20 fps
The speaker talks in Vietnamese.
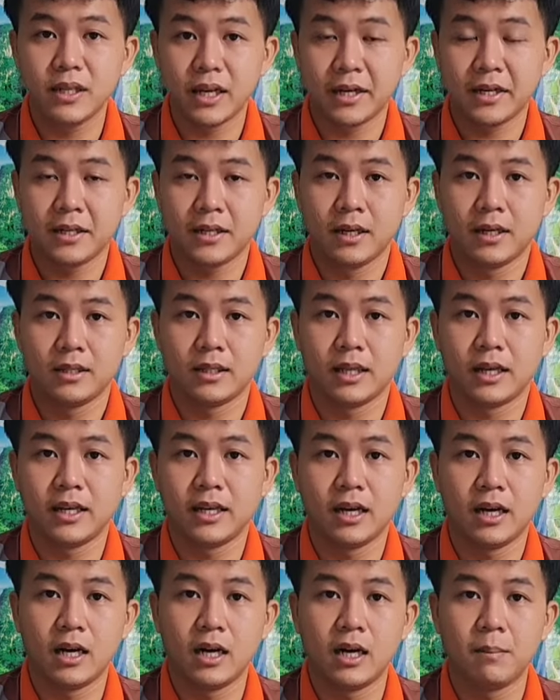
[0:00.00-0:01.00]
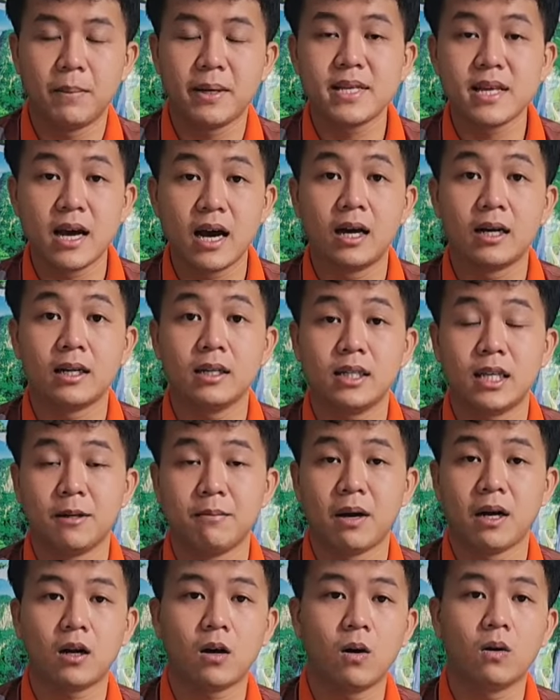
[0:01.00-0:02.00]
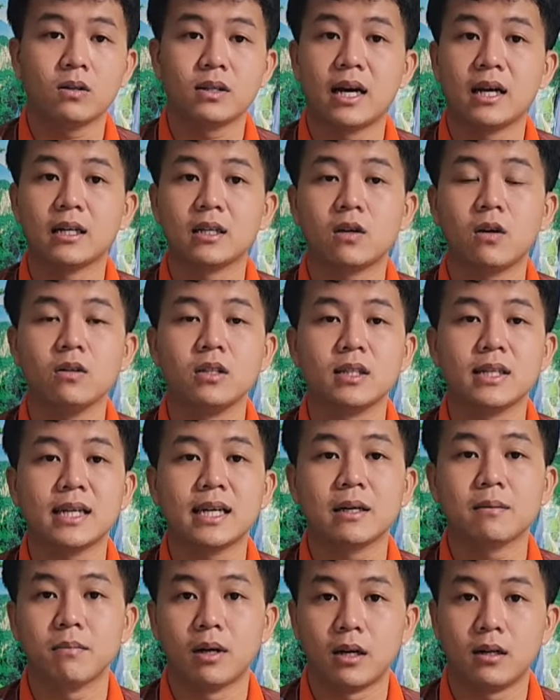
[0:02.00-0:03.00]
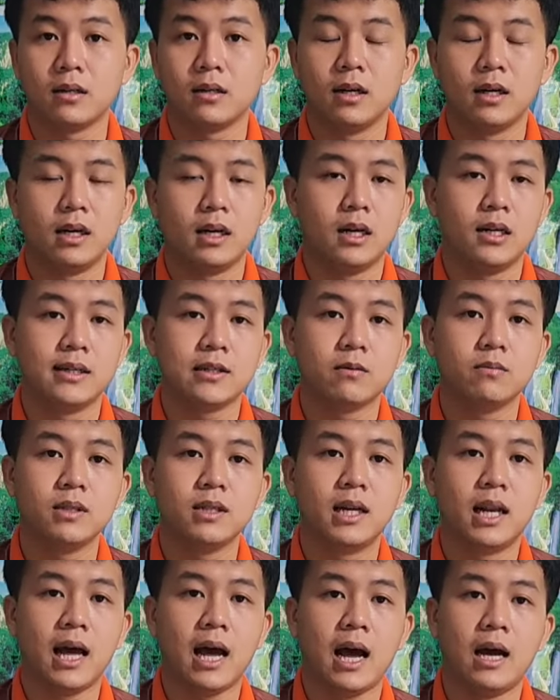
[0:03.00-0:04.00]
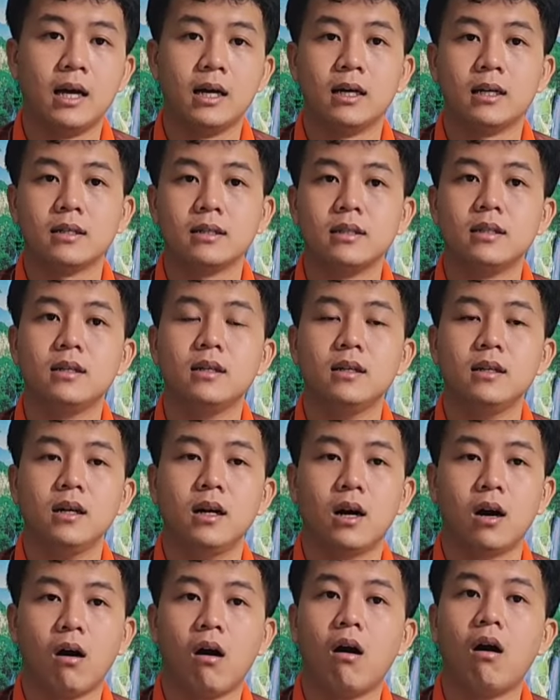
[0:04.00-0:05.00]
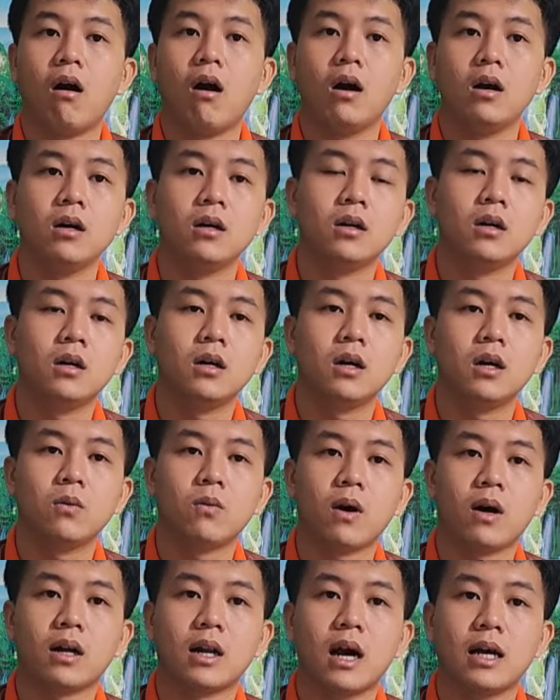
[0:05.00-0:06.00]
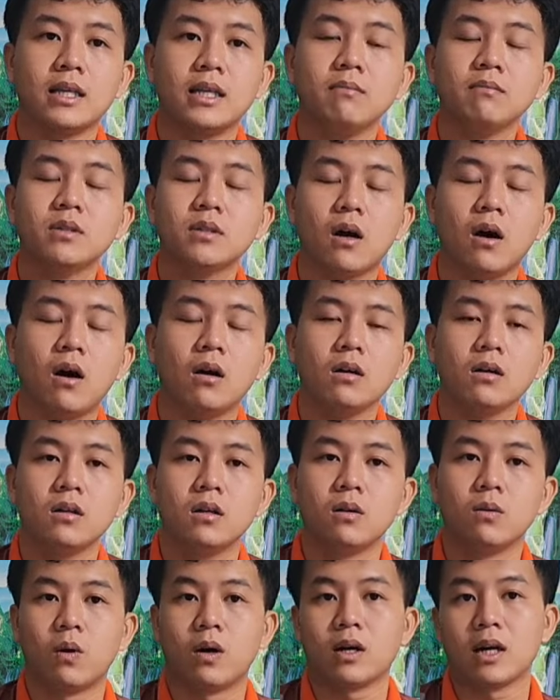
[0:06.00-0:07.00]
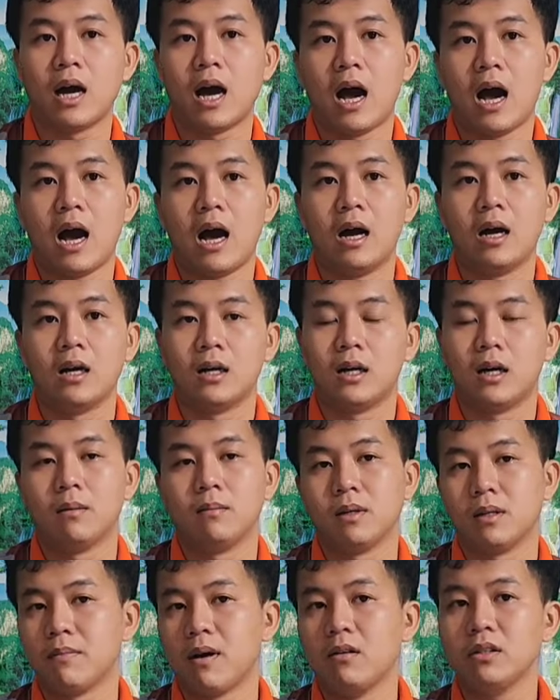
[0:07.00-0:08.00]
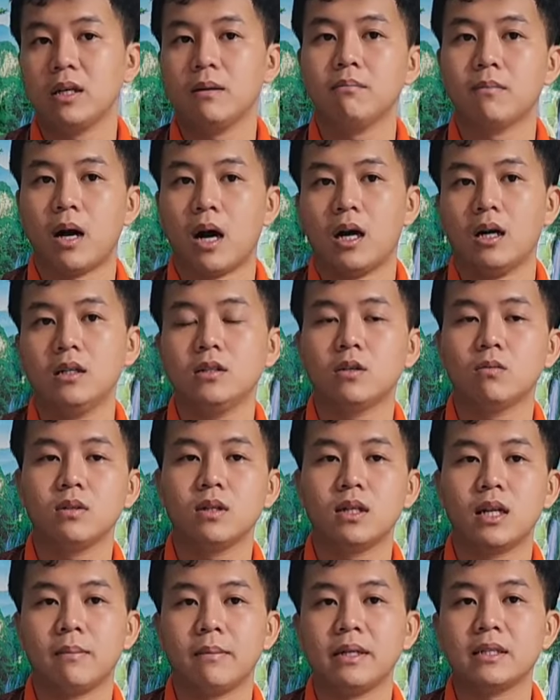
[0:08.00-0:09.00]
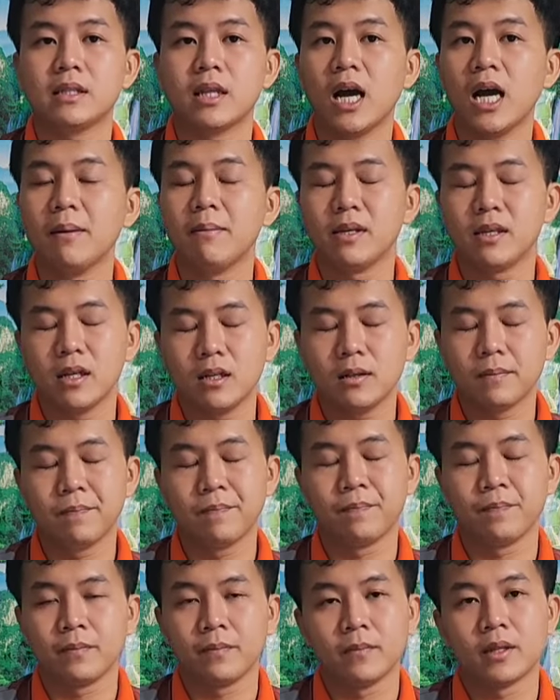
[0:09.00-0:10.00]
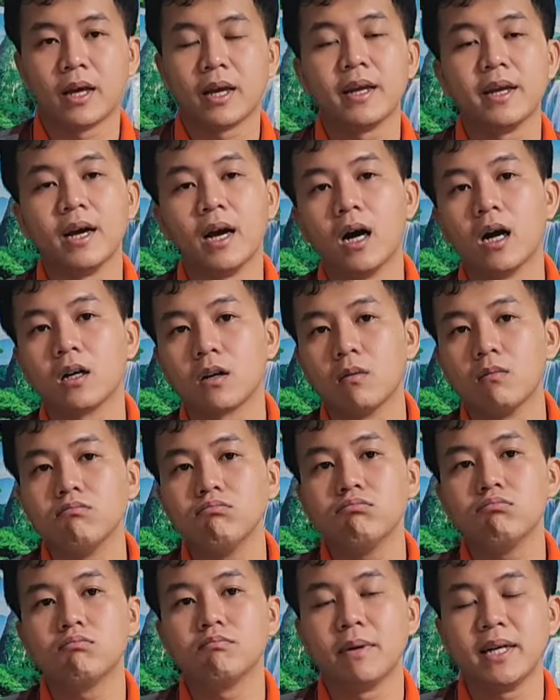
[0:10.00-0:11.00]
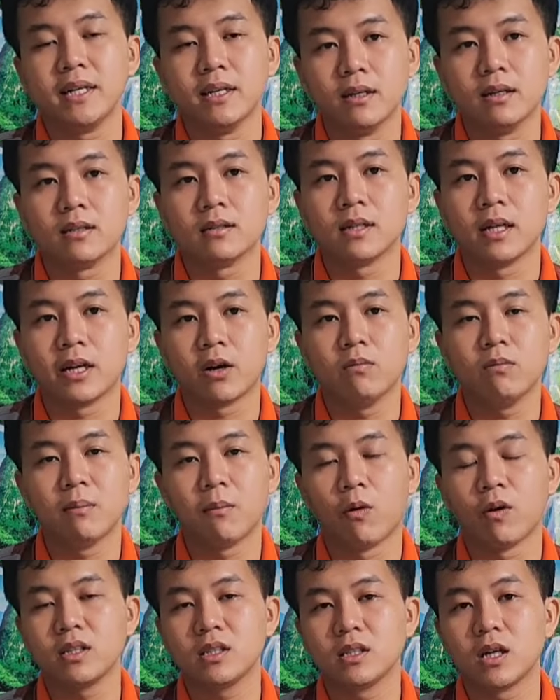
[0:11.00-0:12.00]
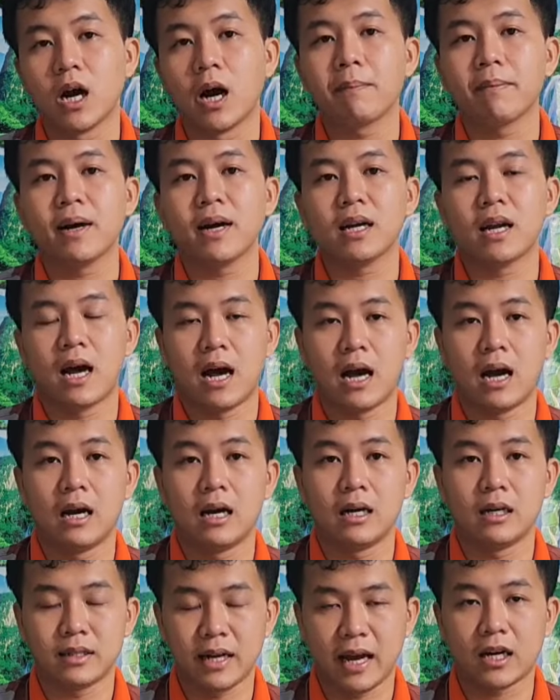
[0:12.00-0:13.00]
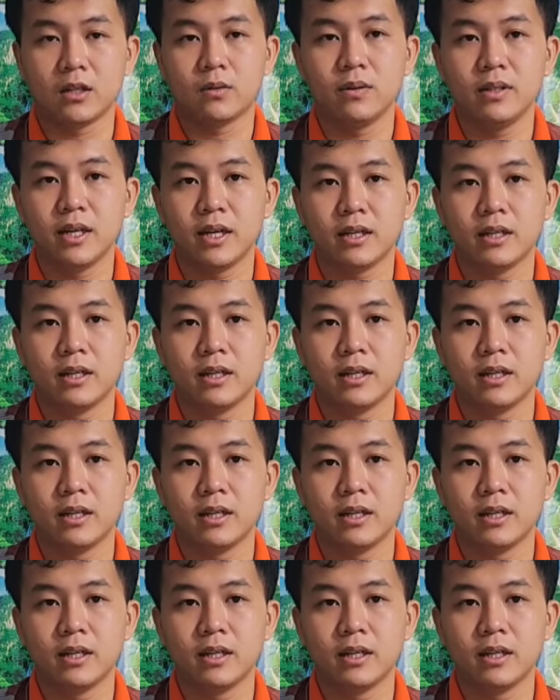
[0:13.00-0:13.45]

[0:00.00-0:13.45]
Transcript: Dạ kính thưa quý vị, thì bây giờ đó thì bà con đang có những cái căn bệnh cũng như là ngứa, ho, hoặc là viêm son, hoặc là bị máu nhiễm mỡ, cũng như là bị tê, bị nhức, thì cũng bị đường thì cũng là một cái trường hợp rất là